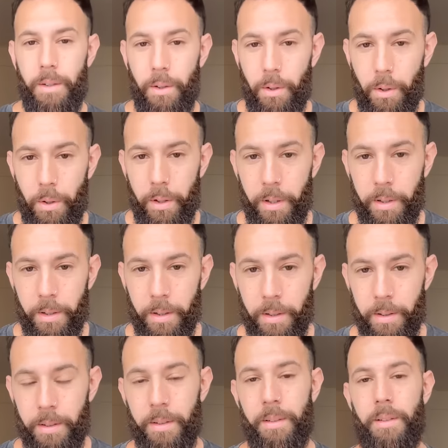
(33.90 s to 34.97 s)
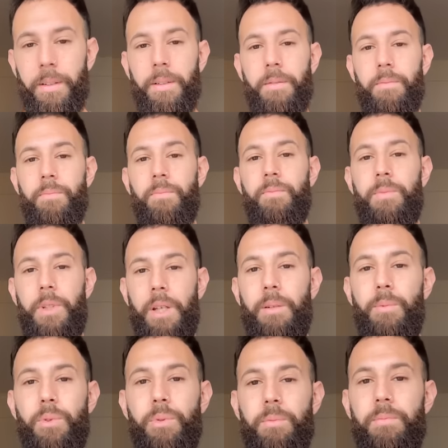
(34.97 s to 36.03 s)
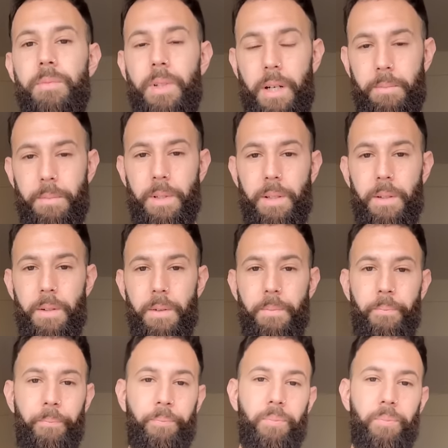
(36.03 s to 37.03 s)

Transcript: Hoy tenemos un gran video.